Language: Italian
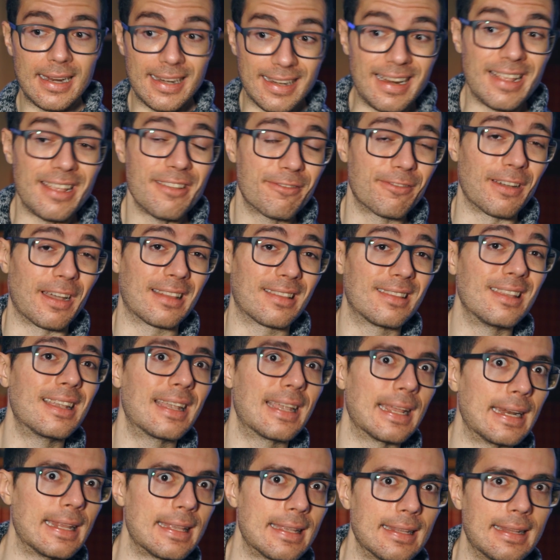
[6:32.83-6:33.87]
nei fatti
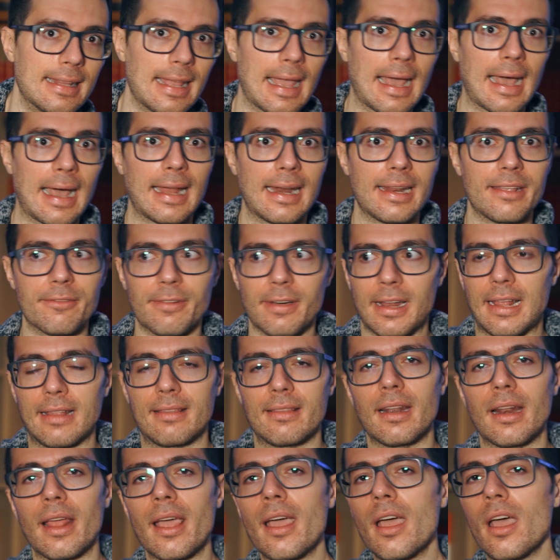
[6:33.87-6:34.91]
che negli ideali, vale a
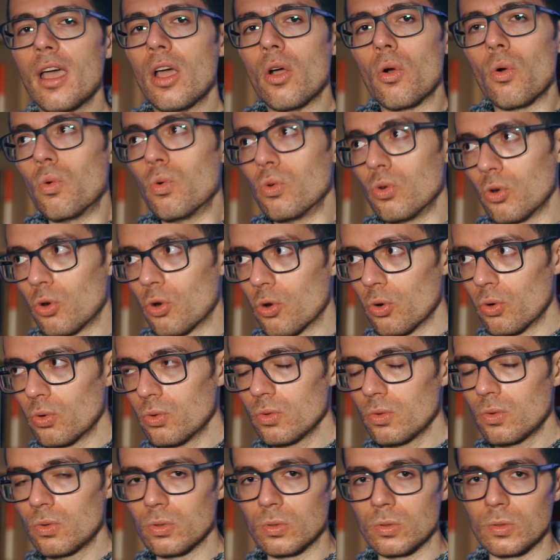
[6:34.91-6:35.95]
dire un
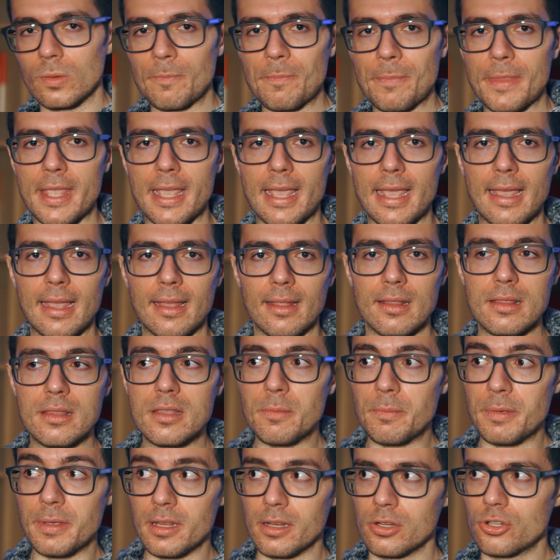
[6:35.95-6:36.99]
conto è
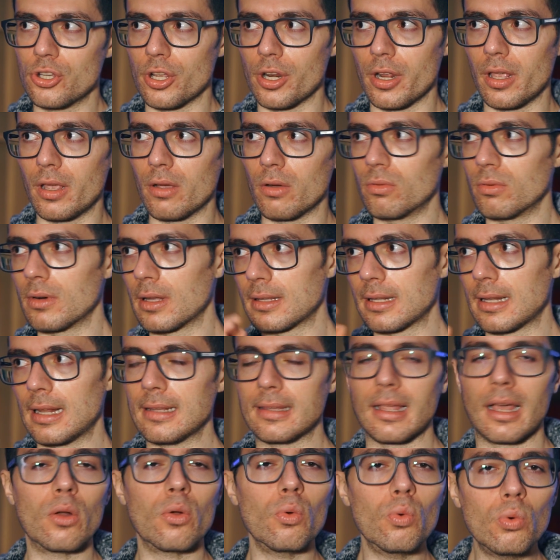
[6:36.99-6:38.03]
dipingere un
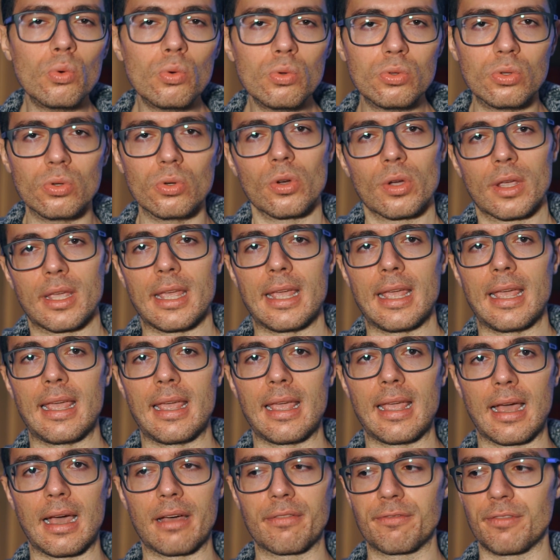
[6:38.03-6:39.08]
atleta nudo Udo
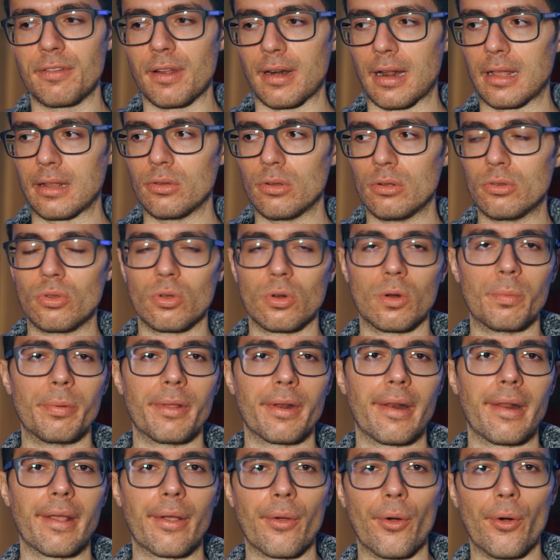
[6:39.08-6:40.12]
che afferrando il toro
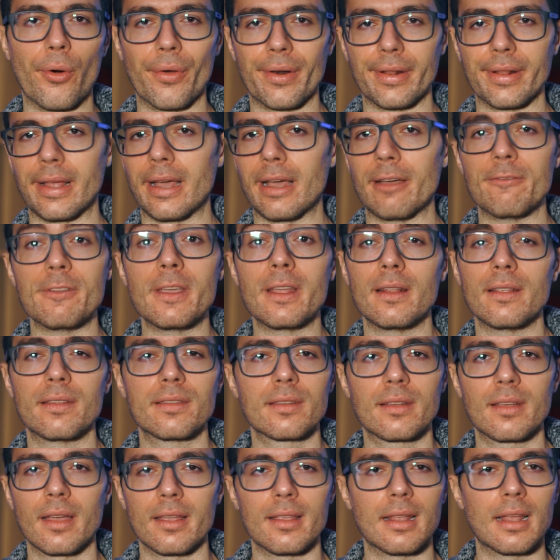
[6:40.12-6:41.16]
per le corna viene
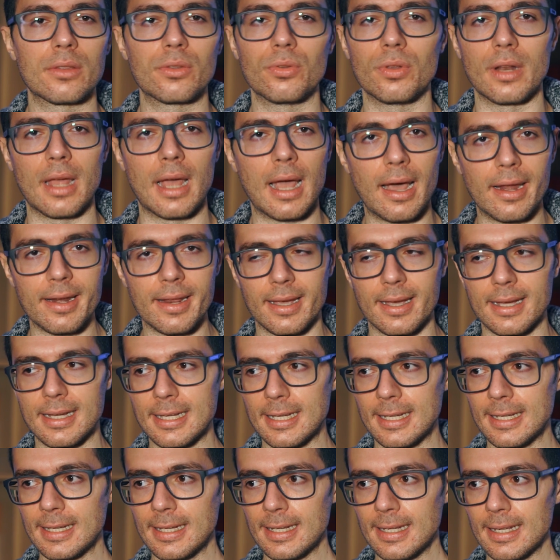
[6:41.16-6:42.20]
scagliato in aria
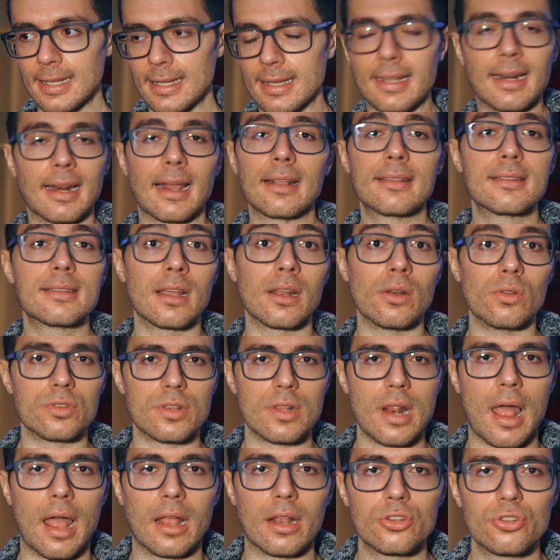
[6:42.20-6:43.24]
grazie allo
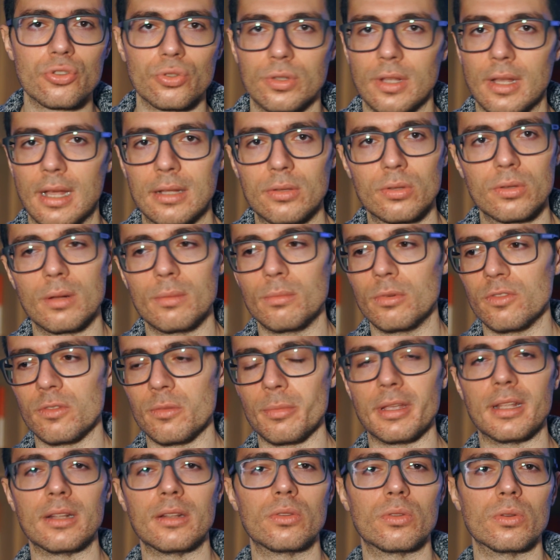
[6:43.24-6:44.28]
slancio dato dal
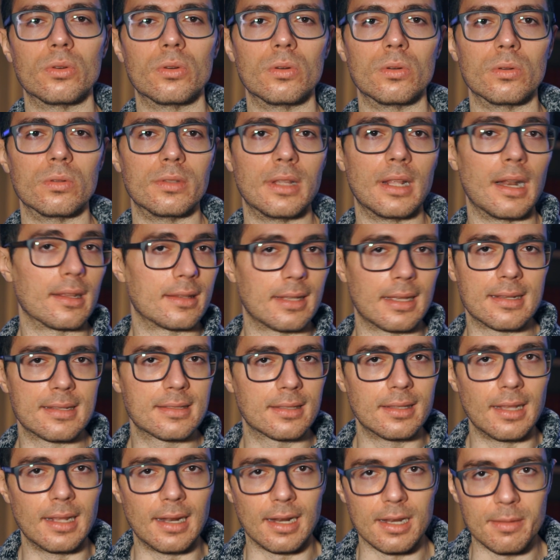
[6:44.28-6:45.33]
movimento della
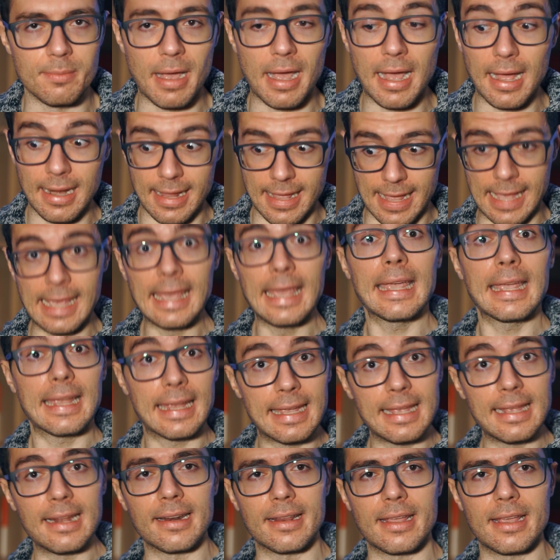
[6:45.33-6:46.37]
testa dell'animale e
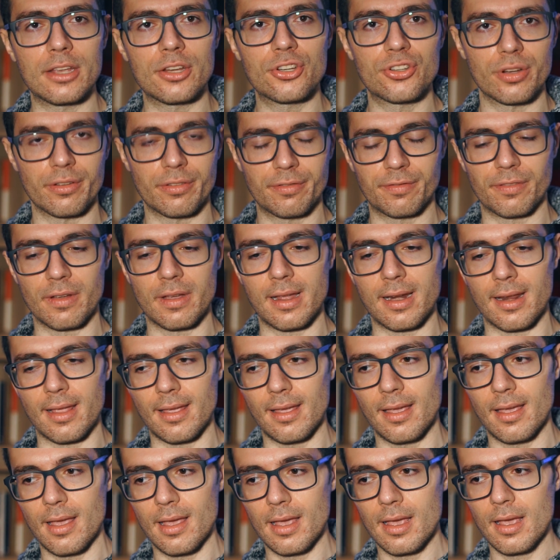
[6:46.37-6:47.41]
che riesce a
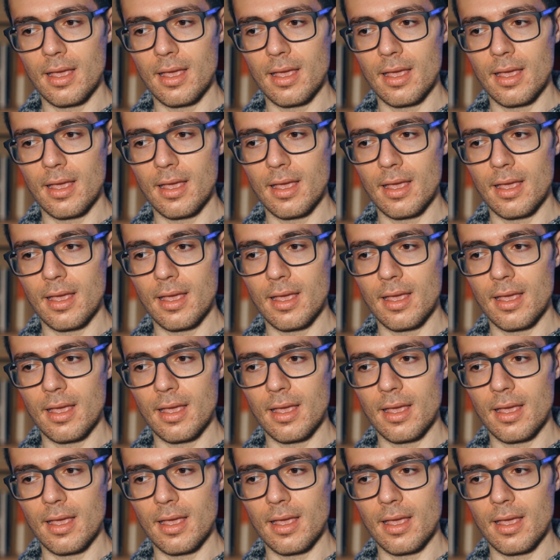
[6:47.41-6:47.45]
fare